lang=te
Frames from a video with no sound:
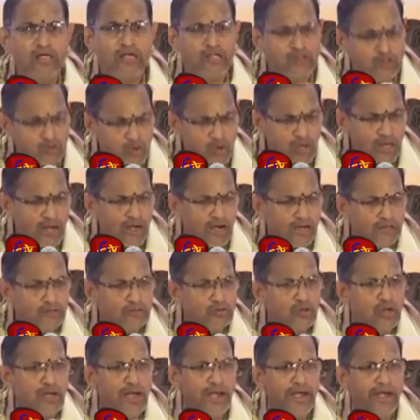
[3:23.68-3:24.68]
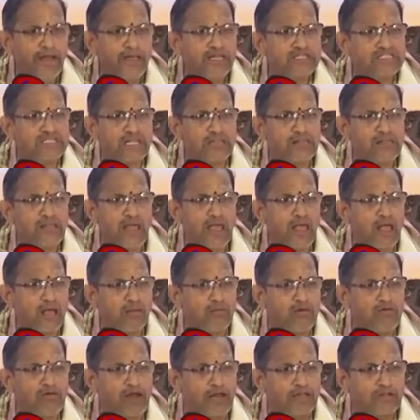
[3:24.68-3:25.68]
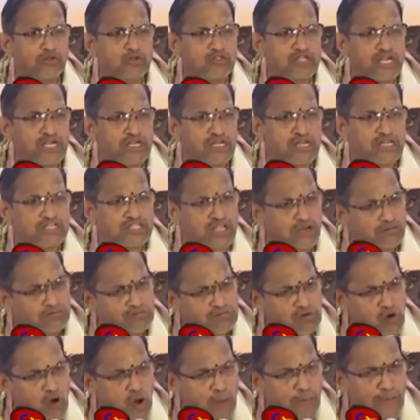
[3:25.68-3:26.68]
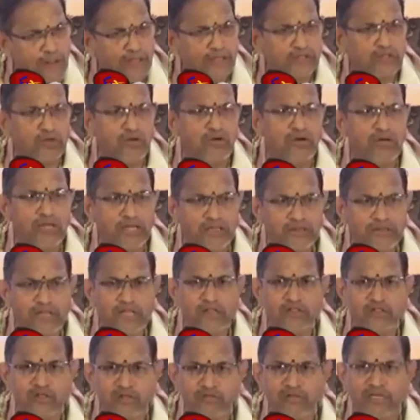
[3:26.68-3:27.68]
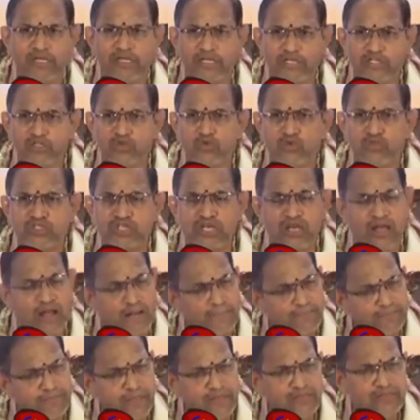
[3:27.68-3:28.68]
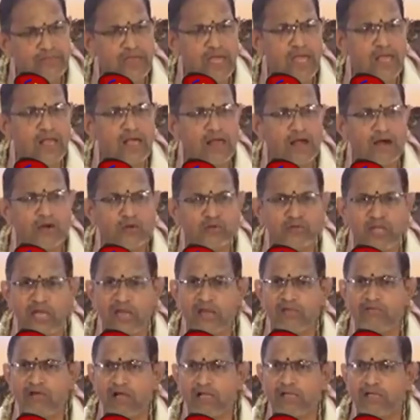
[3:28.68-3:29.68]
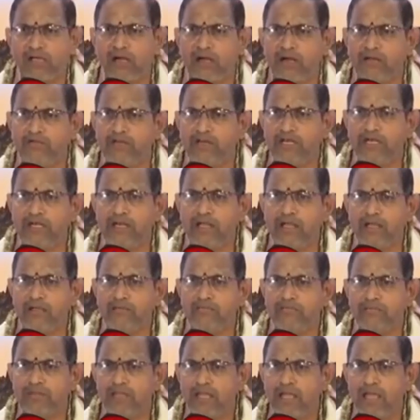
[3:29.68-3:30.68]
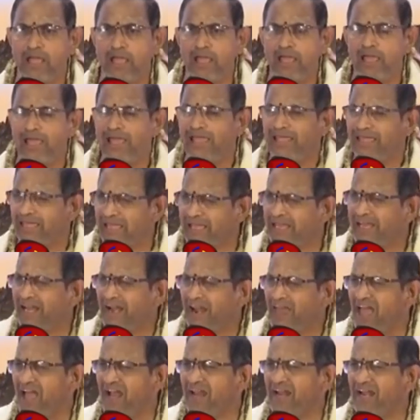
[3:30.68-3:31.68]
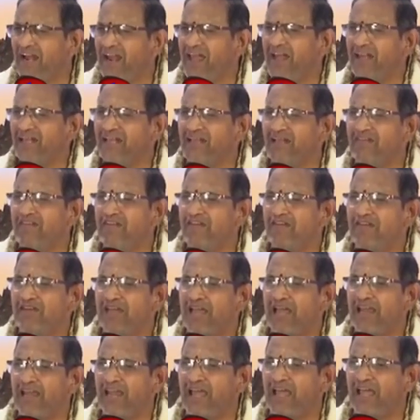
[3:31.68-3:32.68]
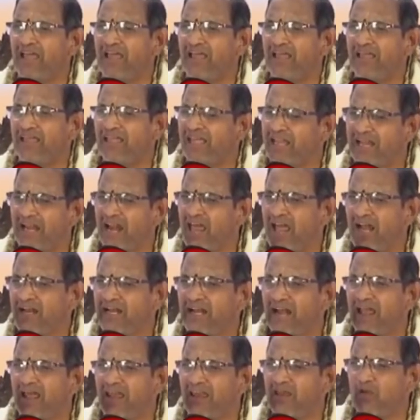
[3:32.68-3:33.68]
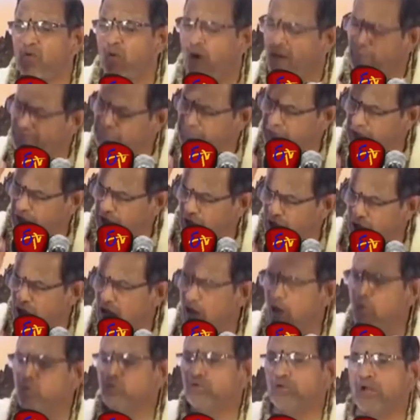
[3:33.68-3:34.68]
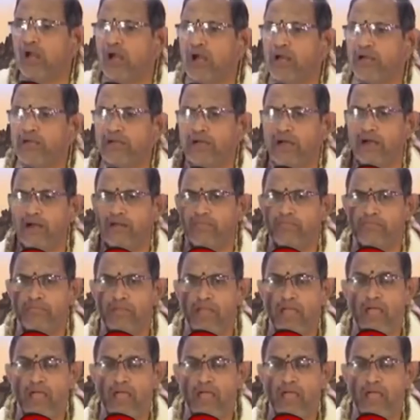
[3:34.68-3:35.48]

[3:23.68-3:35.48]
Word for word: ఇందుగలడందులేడిని సందేహము వలదు చక్రి సర్వోపగతుండెందెందు వెదకి చూచిన అందందే కలడు దానవగ్రని వింటే ఇక్కడ అక్కడ అంటావేంటి నాన్న ఇక్కడ అక్కడ అనకు అంతటా ఉన్నాడన్నాడు